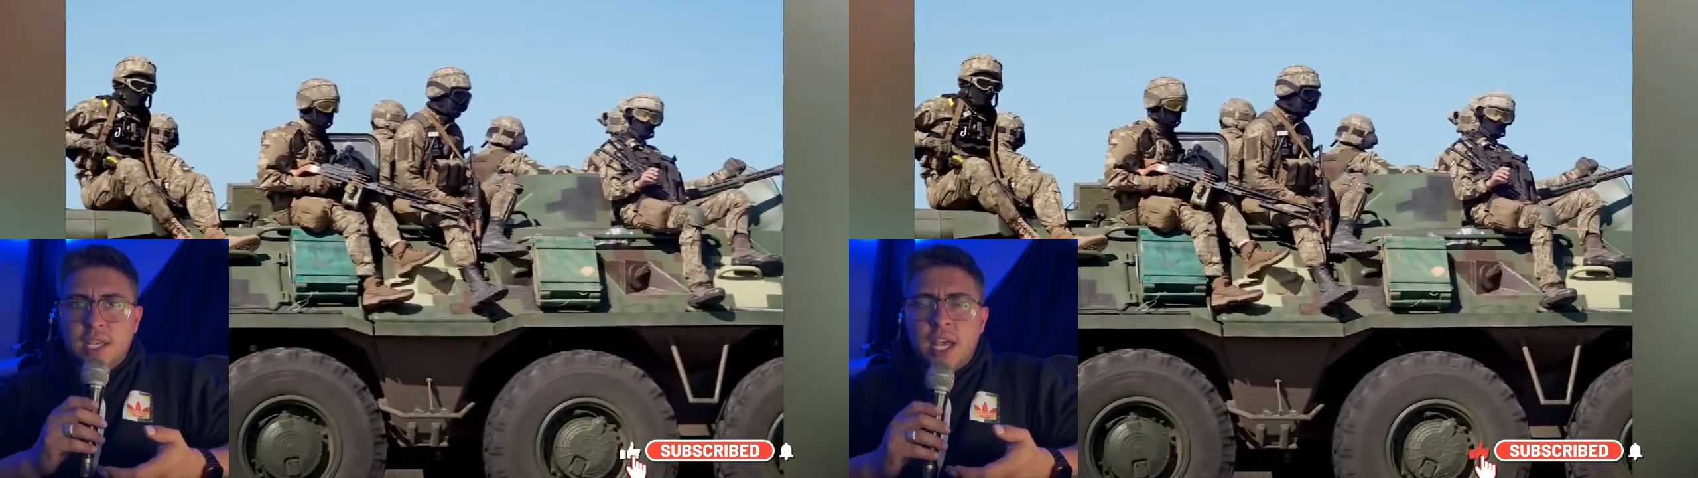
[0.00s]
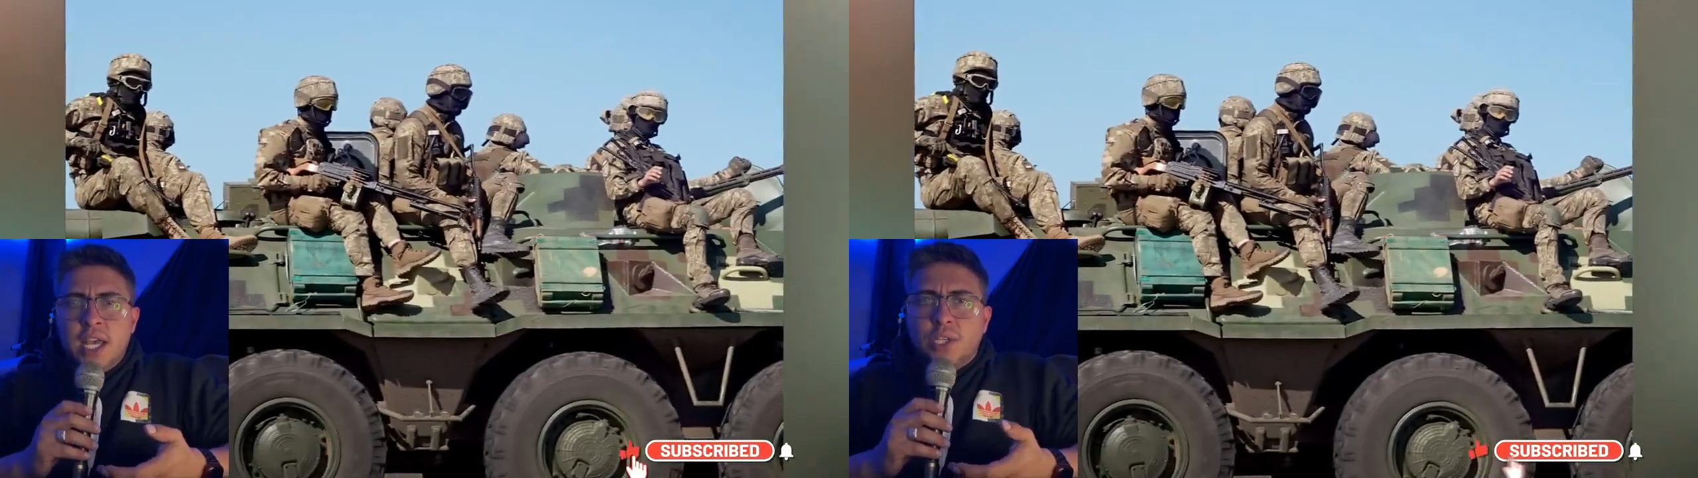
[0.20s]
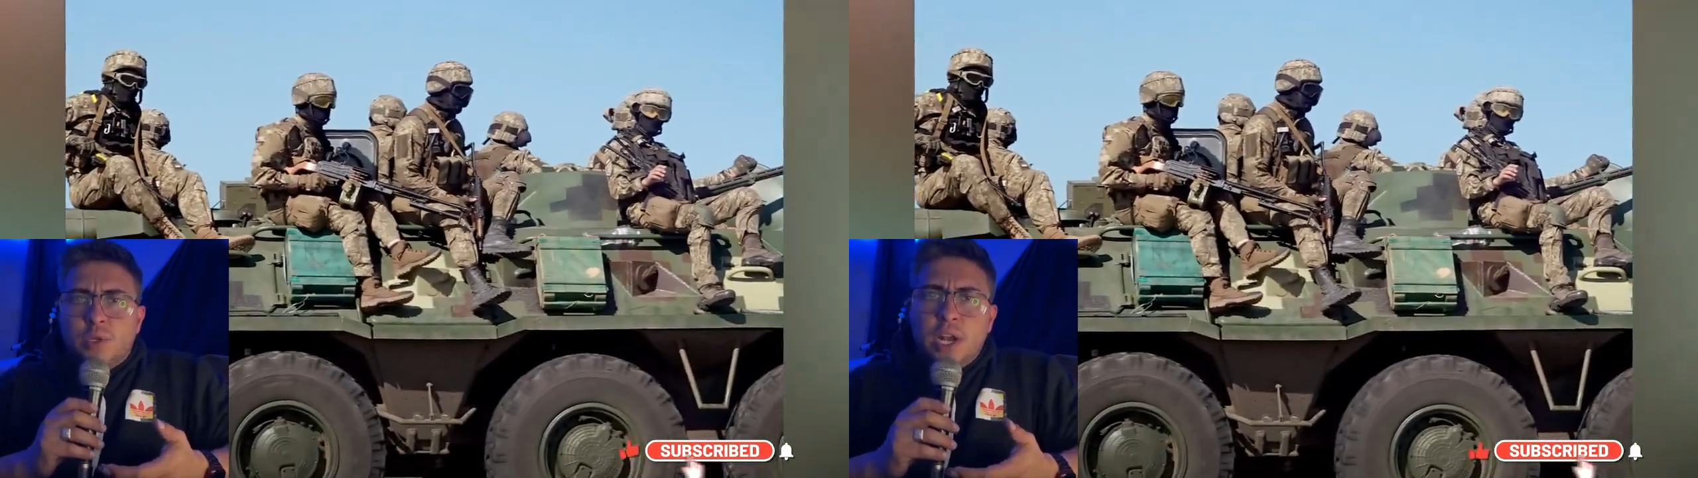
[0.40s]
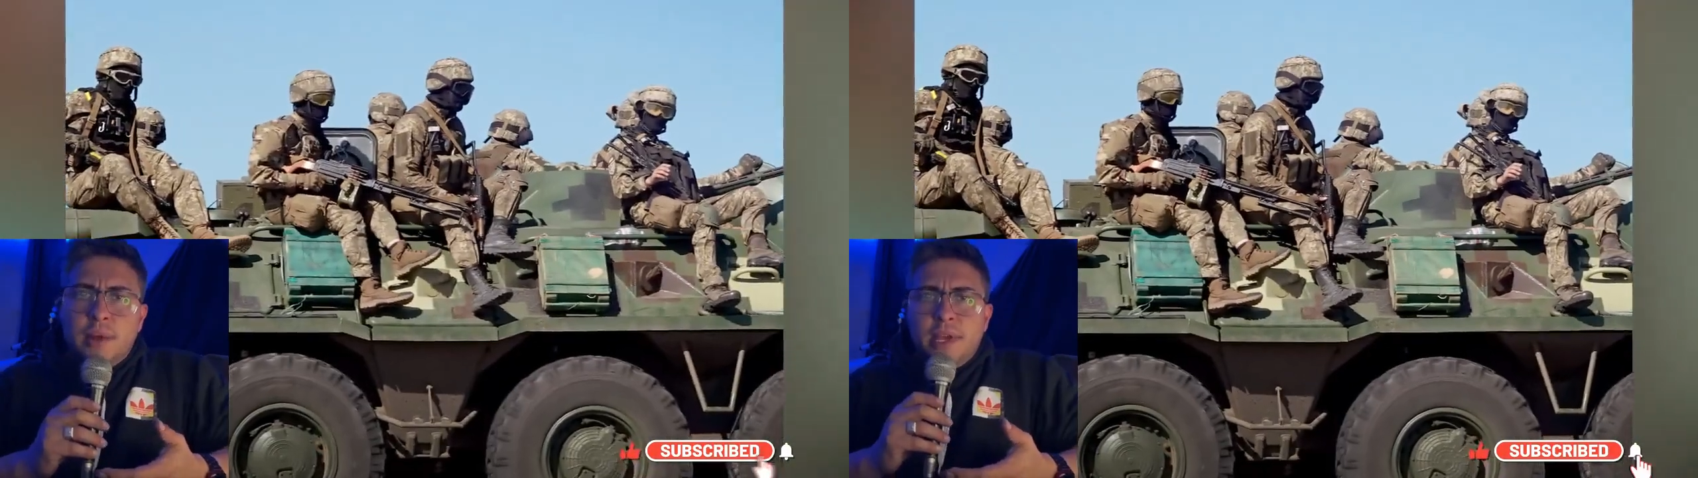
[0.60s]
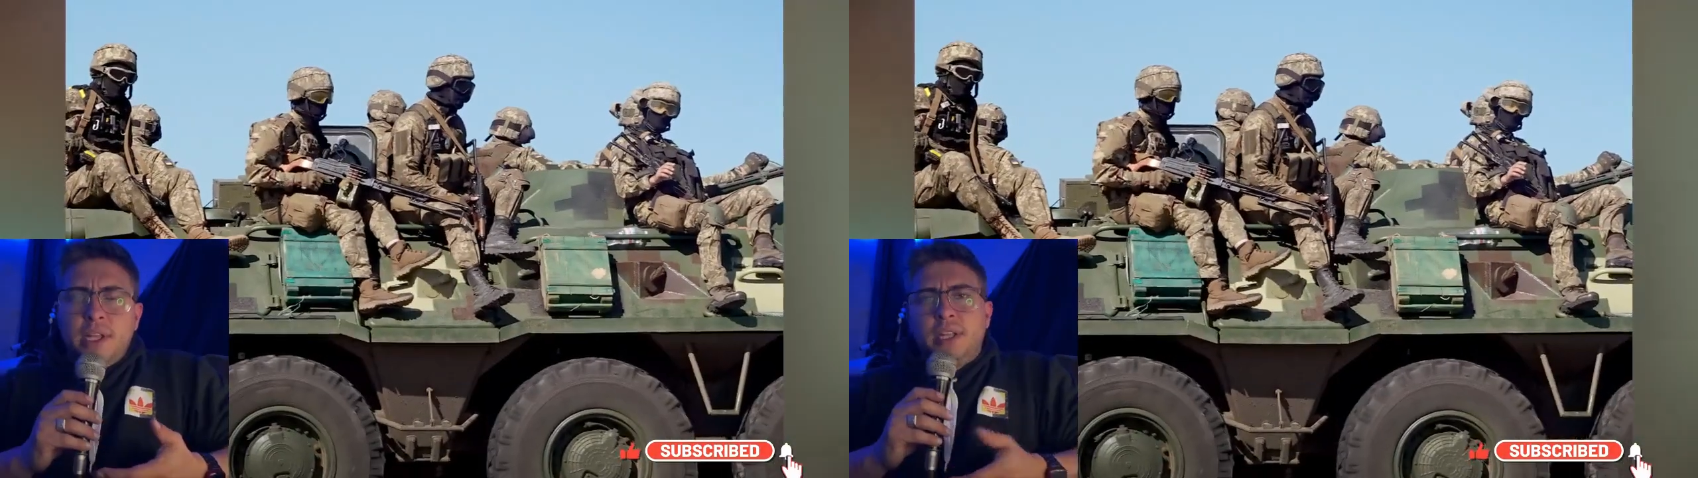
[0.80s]

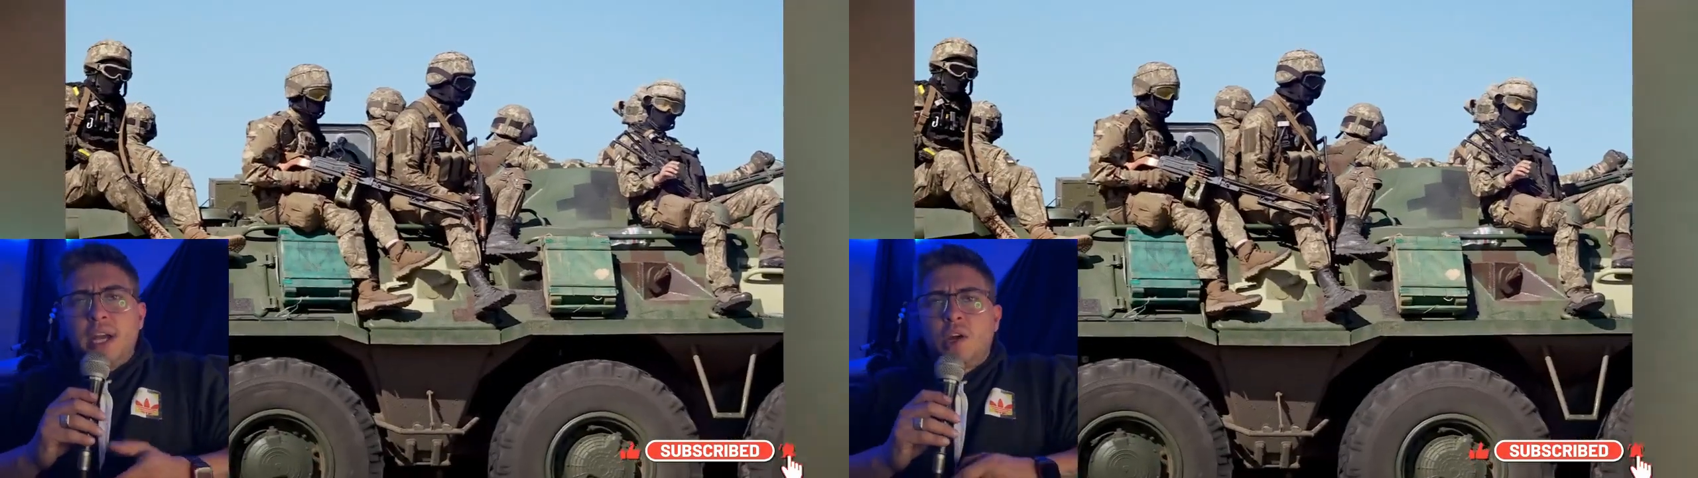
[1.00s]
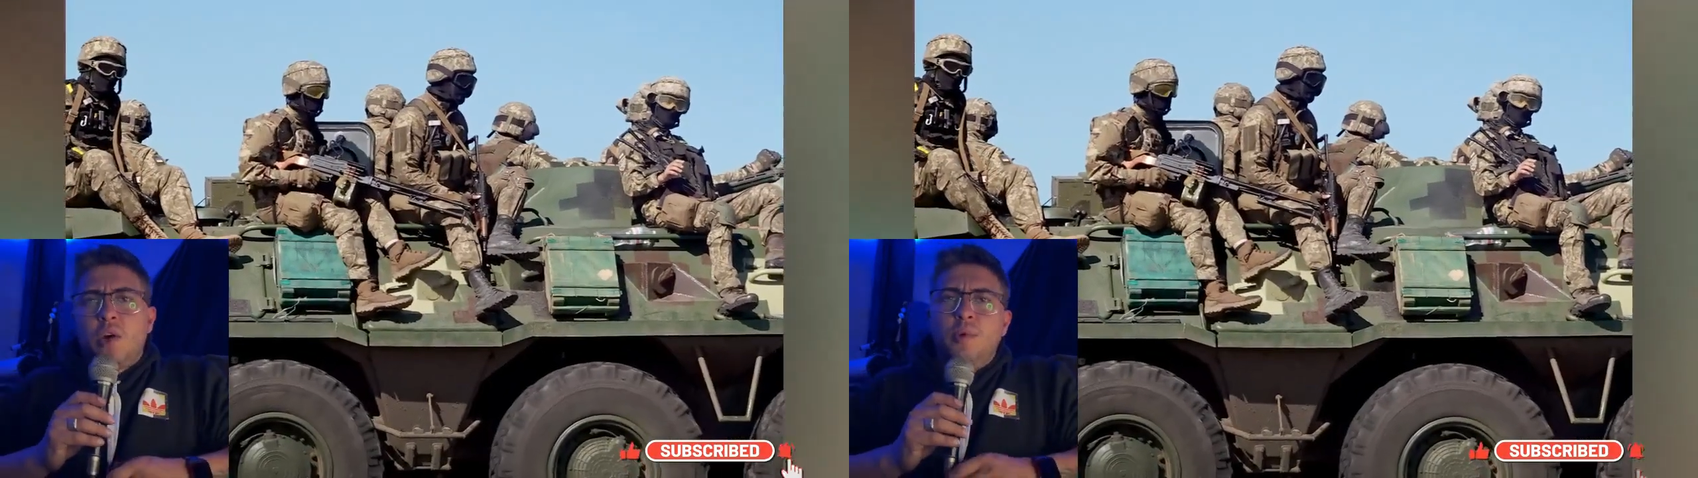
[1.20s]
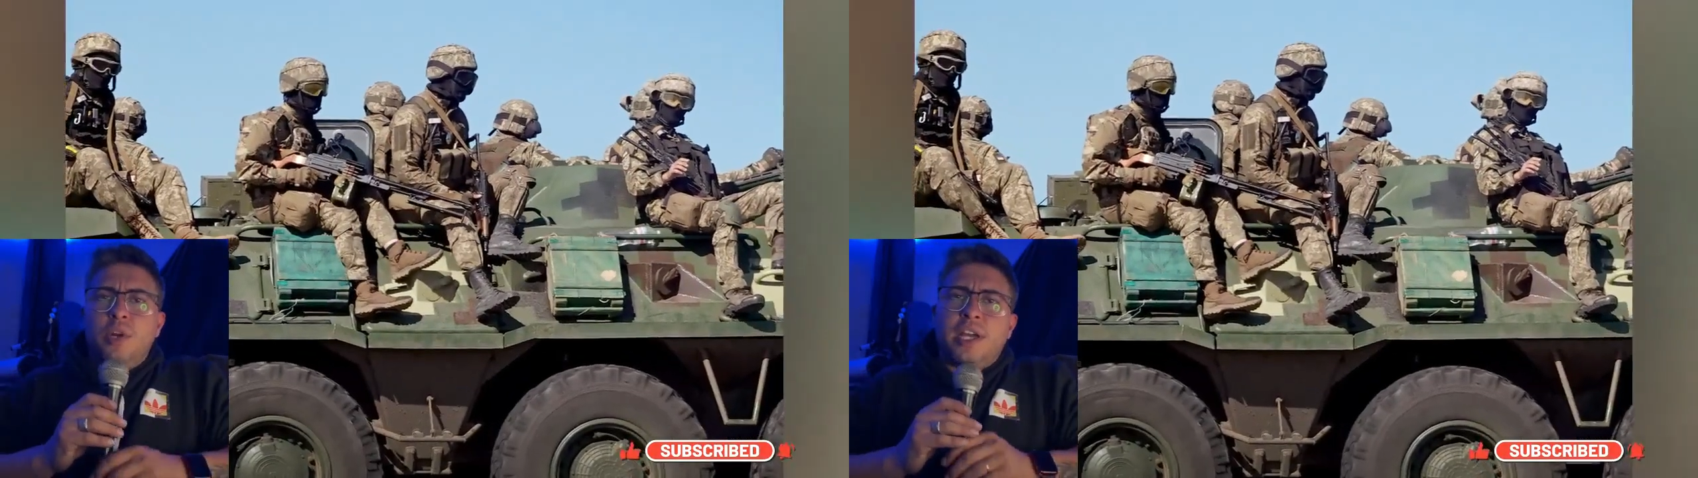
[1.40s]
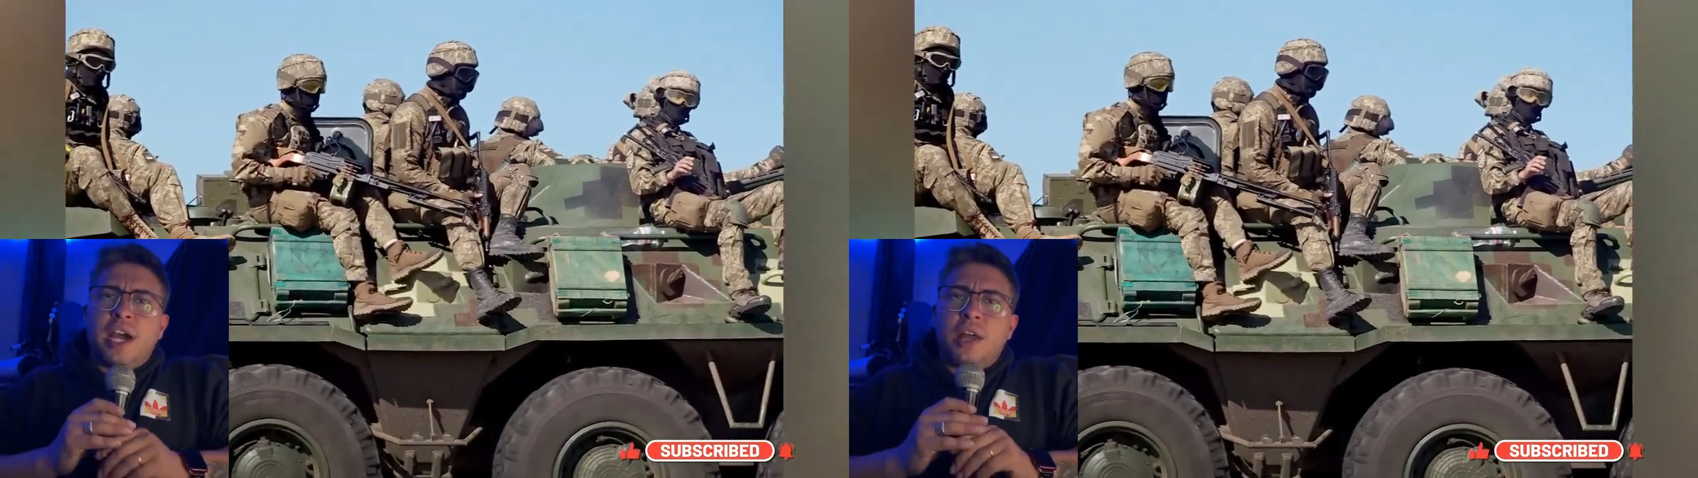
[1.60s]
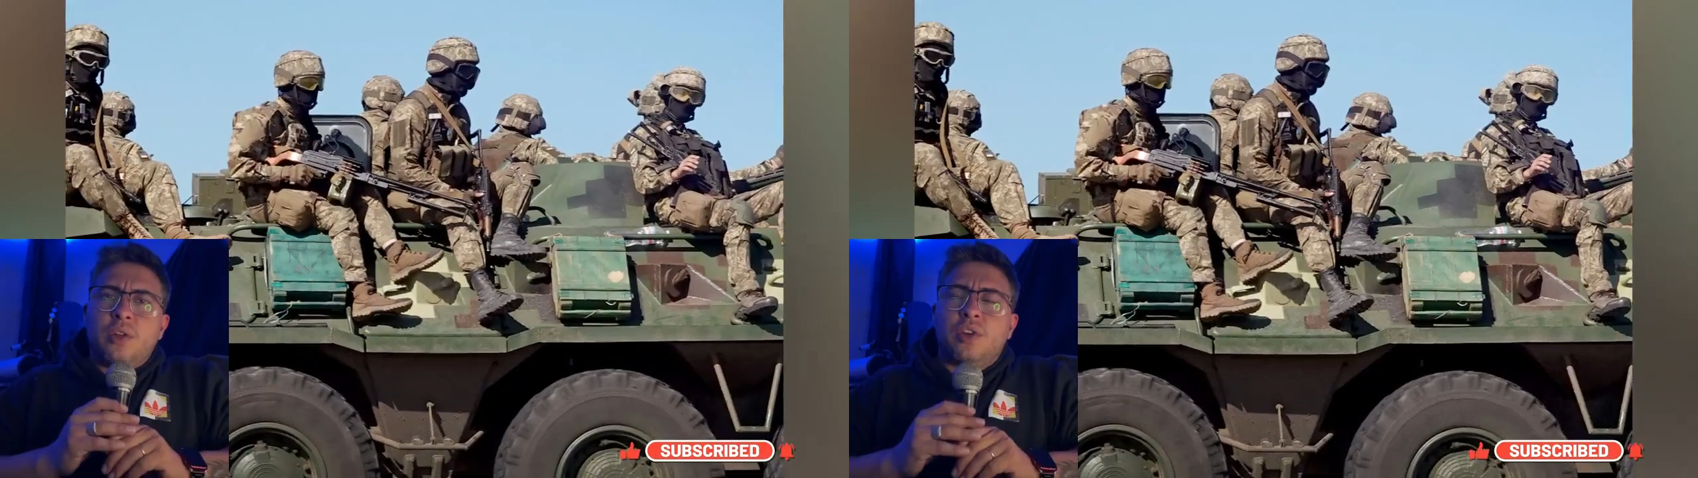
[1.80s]
solamente han
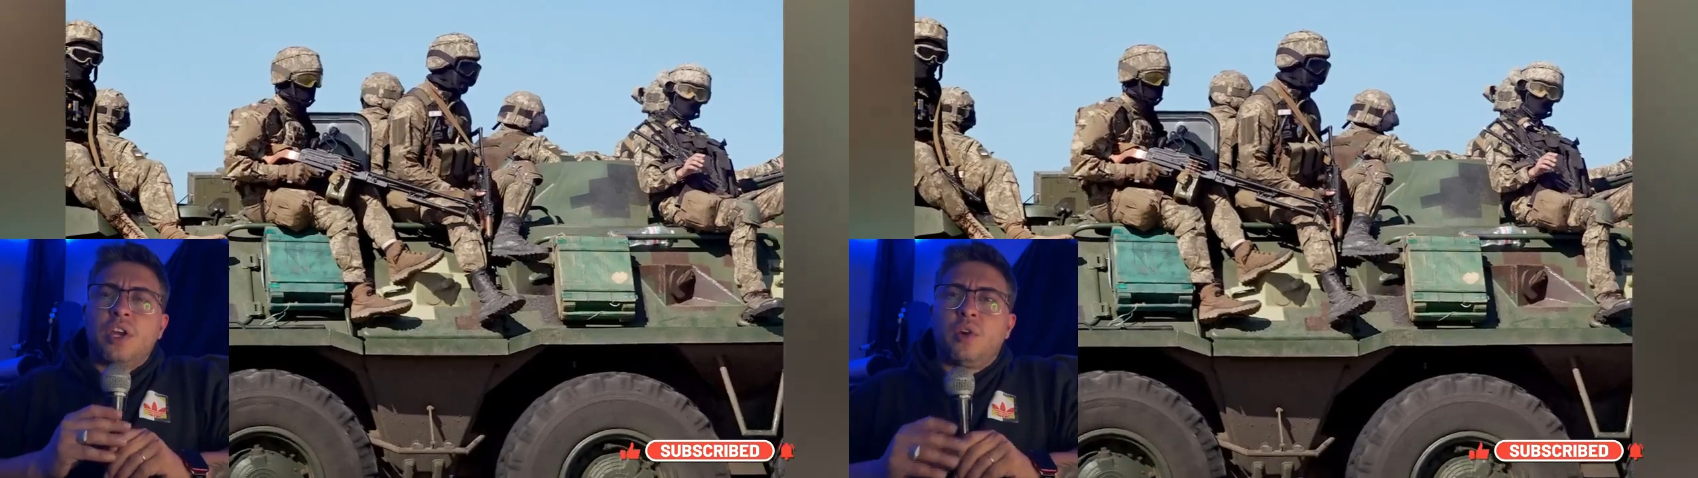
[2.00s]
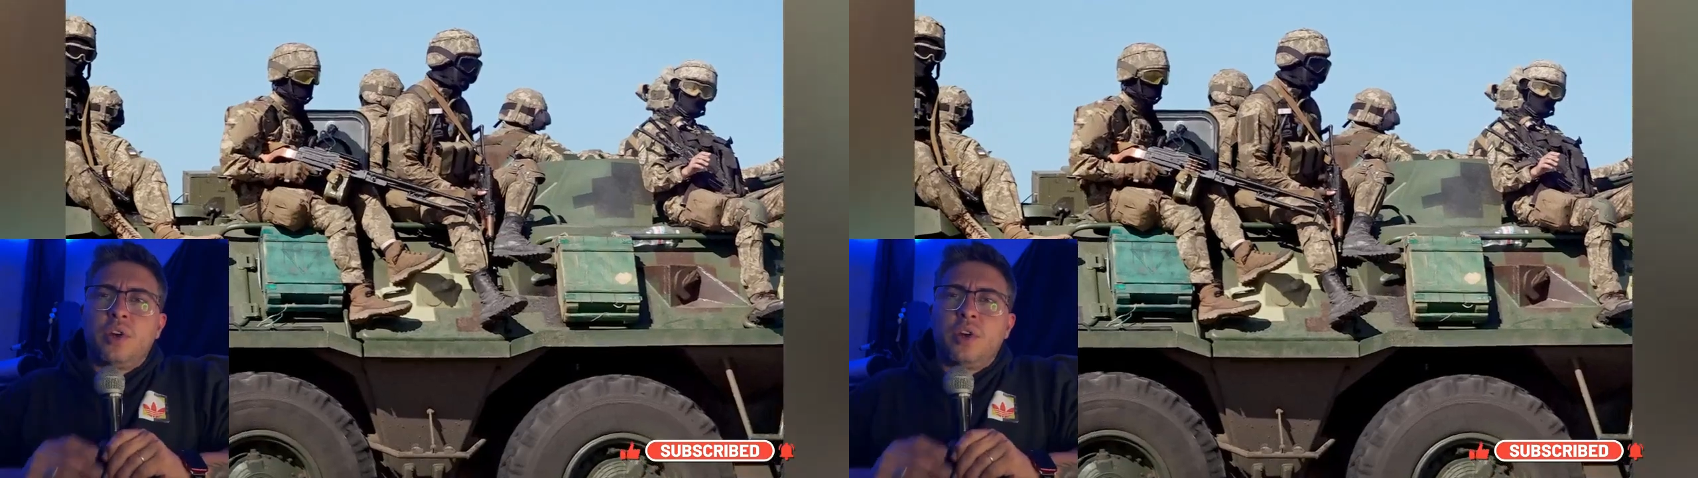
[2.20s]
comunicado que con